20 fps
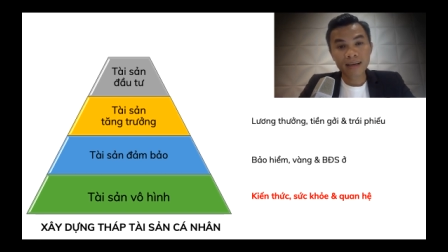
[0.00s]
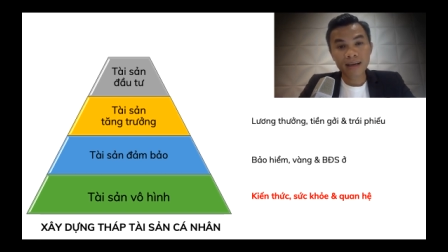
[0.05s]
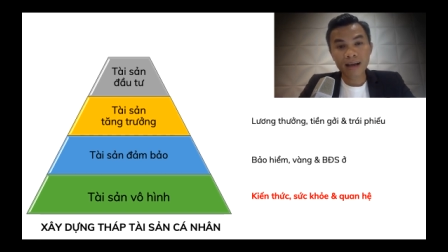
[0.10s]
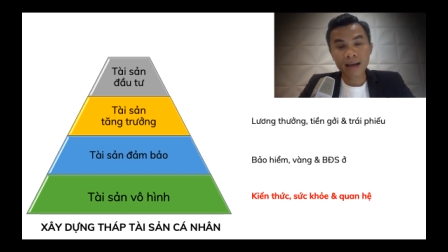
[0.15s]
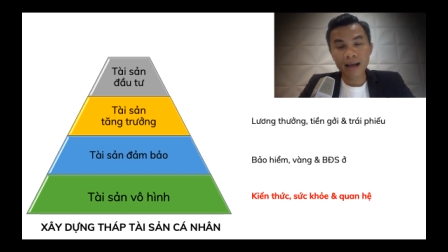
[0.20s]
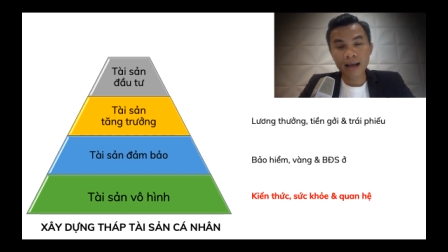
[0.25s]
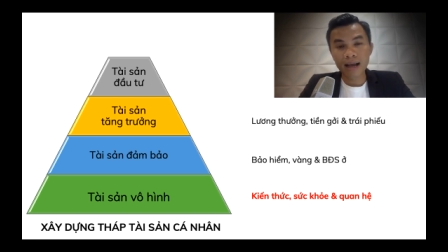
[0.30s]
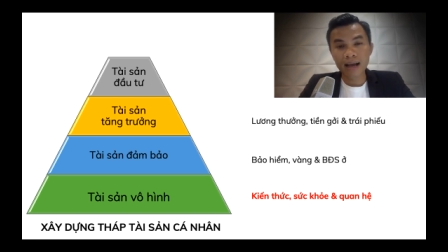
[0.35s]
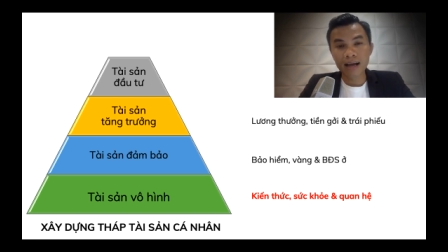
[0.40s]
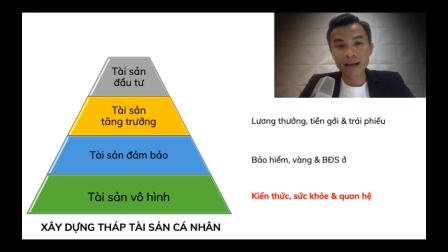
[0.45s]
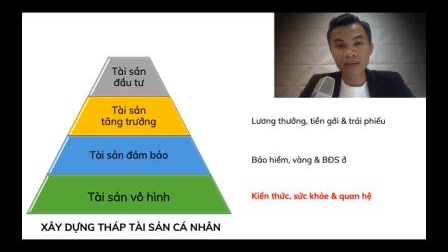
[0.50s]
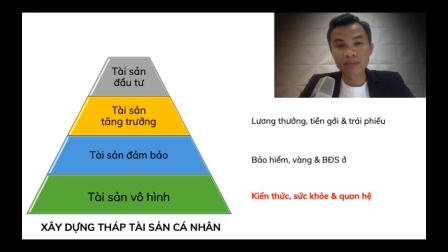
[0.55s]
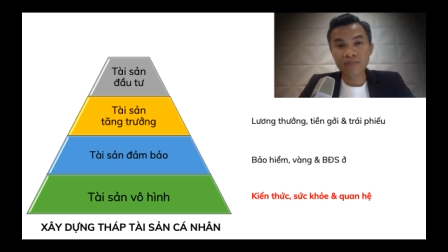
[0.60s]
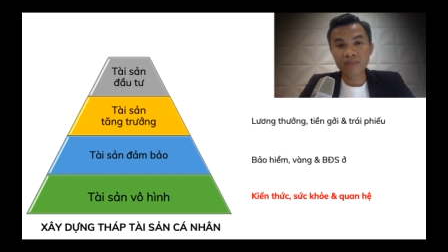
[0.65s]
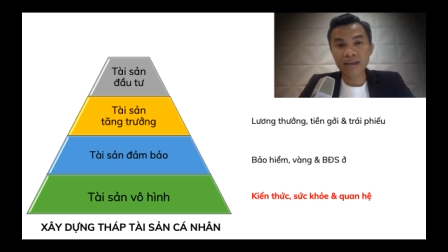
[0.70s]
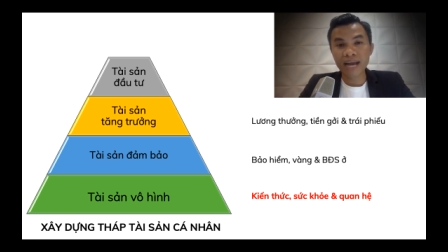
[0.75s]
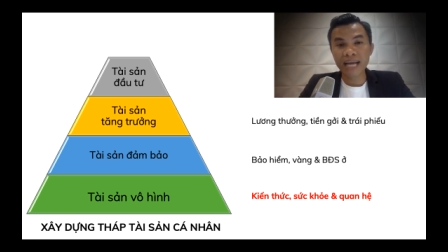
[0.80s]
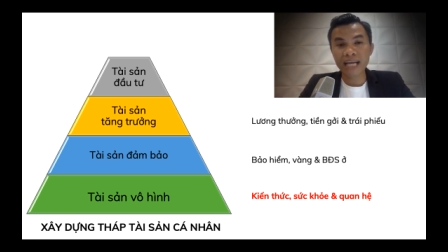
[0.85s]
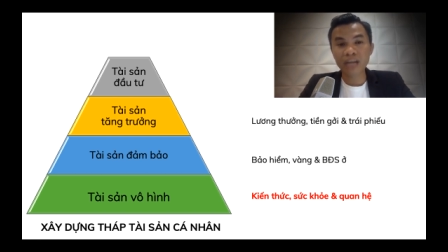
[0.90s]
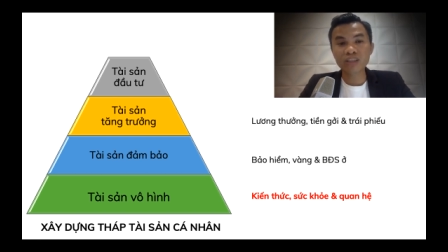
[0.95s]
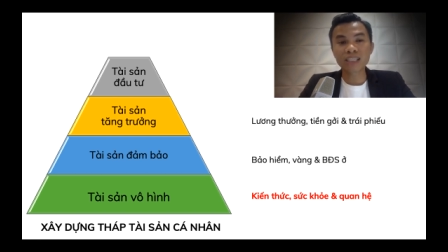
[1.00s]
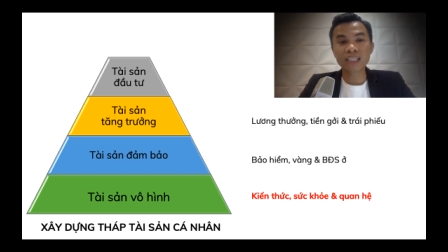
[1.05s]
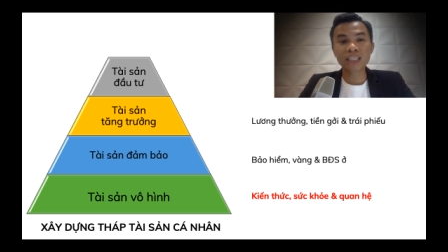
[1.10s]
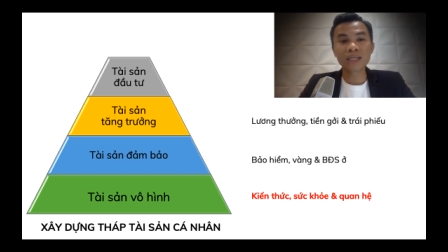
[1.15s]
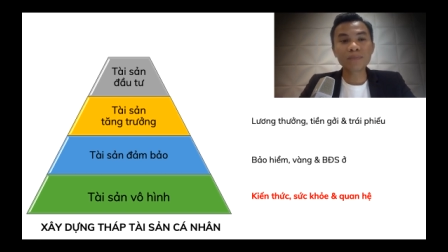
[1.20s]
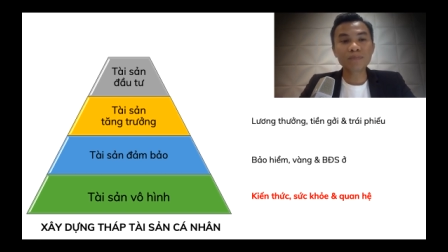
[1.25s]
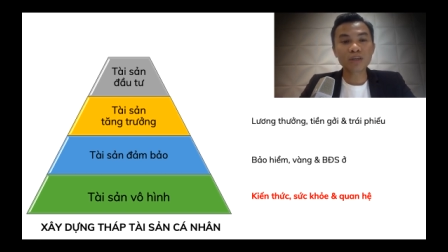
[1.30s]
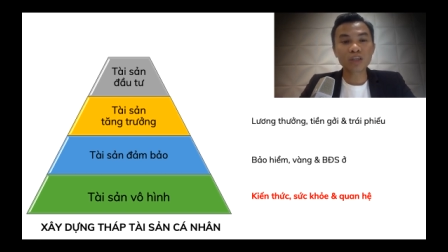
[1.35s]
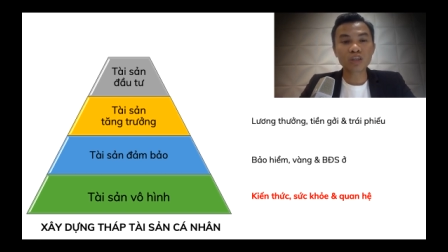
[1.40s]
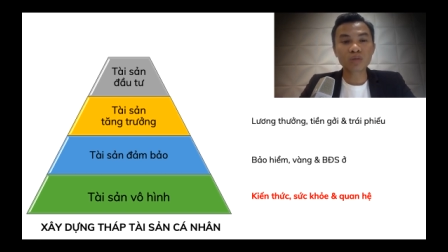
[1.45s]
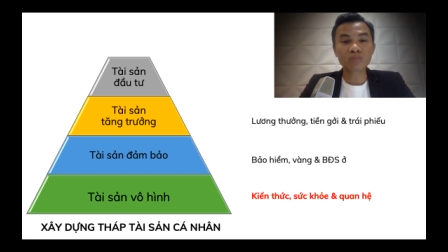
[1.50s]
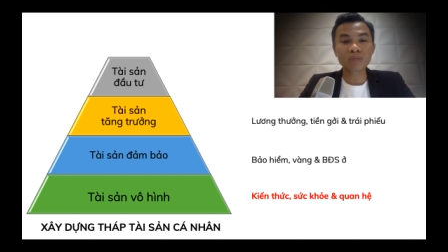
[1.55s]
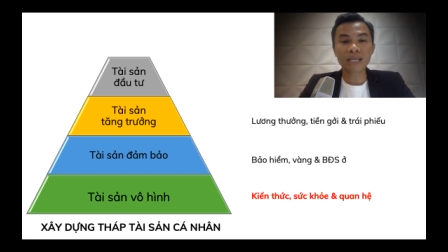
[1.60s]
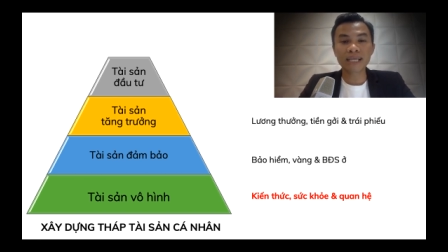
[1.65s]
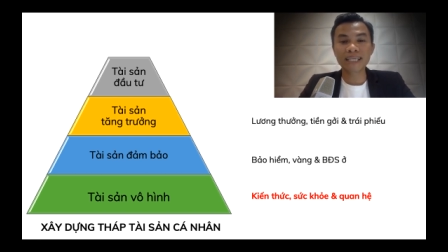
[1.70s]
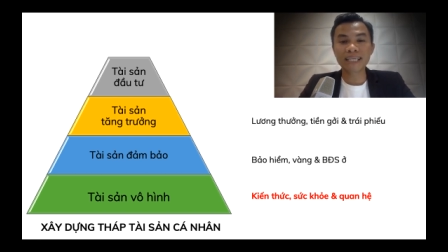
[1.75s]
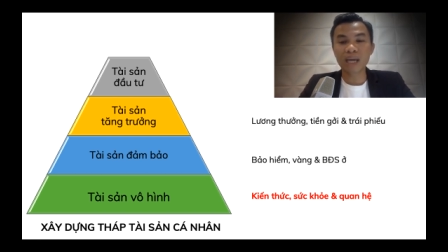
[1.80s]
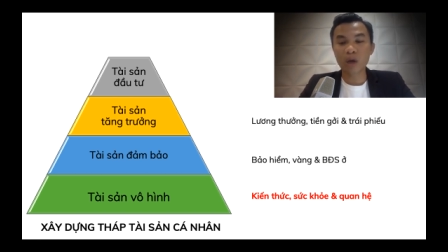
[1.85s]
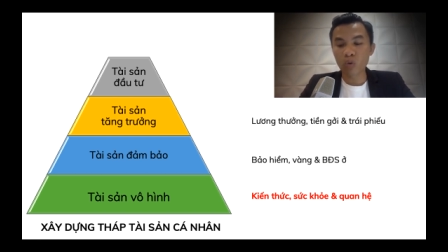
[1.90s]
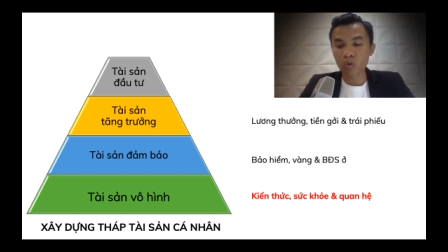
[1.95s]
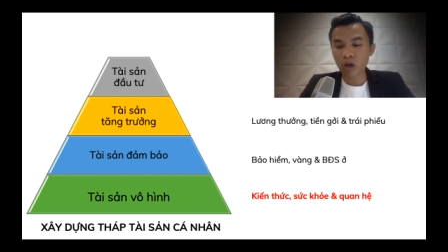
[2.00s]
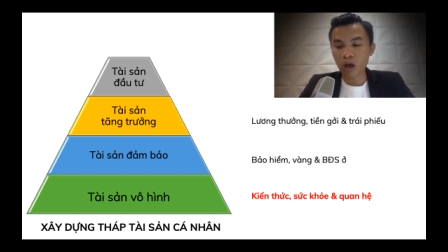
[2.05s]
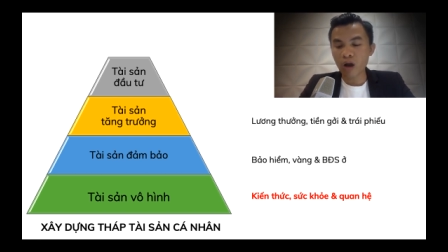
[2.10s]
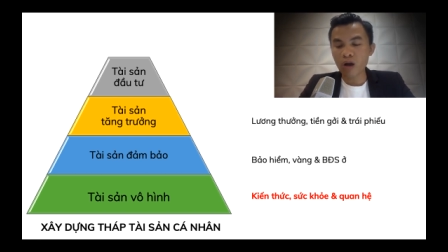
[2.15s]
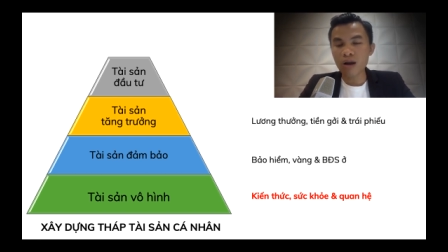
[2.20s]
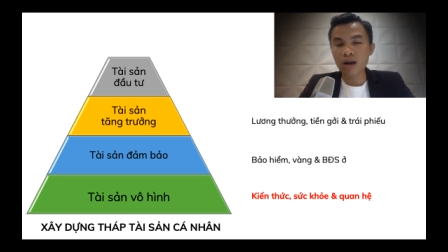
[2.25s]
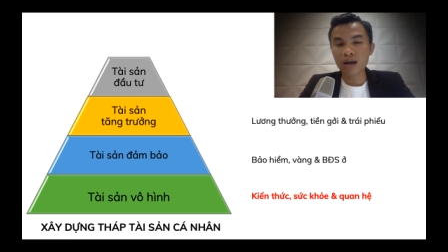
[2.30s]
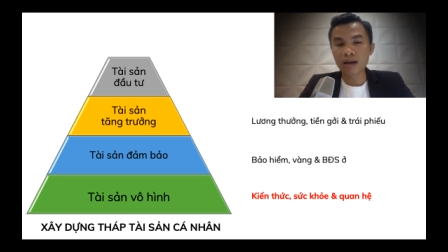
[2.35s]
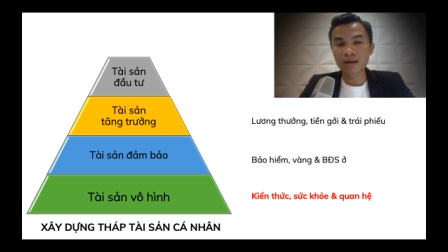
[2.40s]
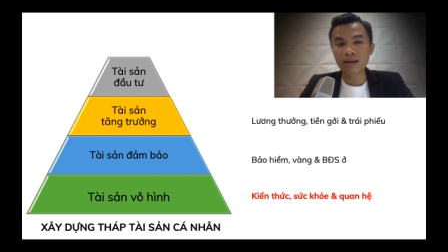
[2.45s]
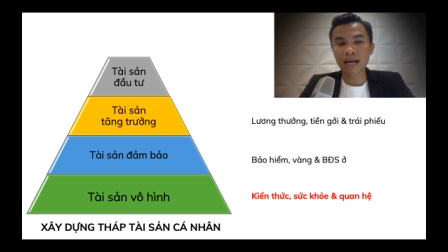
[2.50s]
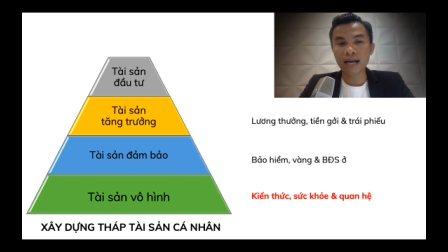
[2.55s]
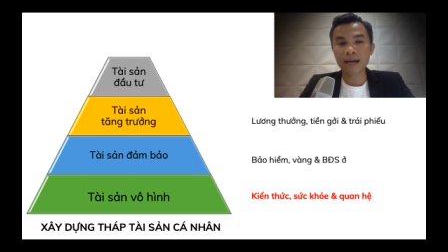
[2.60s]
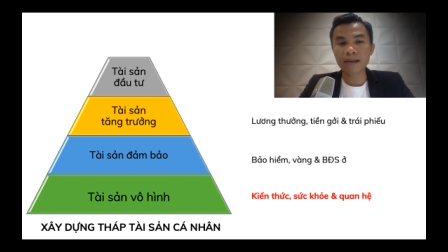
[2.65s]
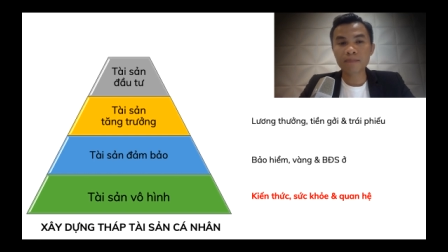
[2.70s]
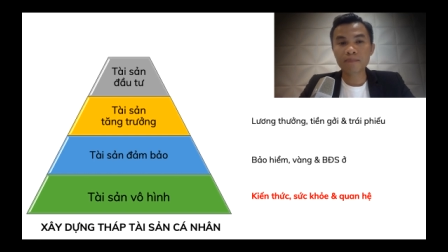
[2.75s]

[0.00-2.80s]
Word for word: à, và nó sẽ giúp cho chúng ta giàu có hơn à